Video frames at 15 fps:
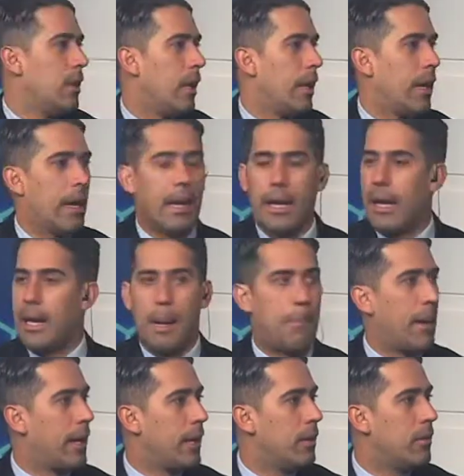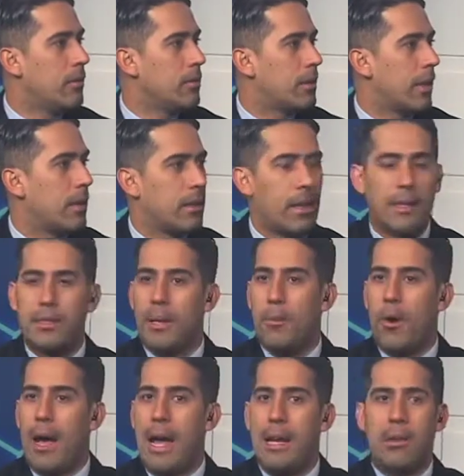en, el país, ¿no? Que
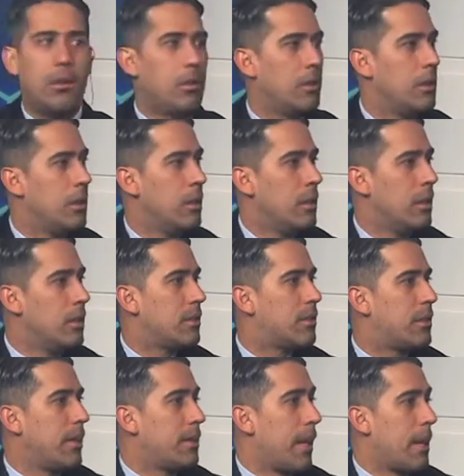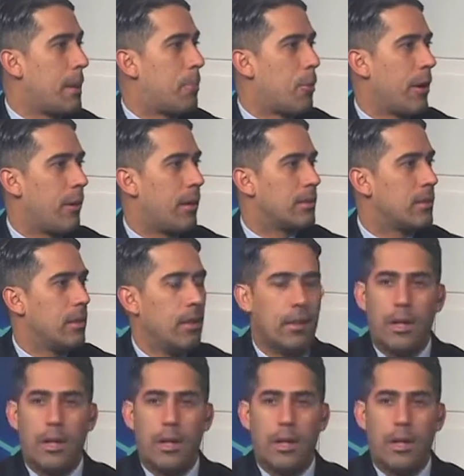decimos algo sin tener pruebas.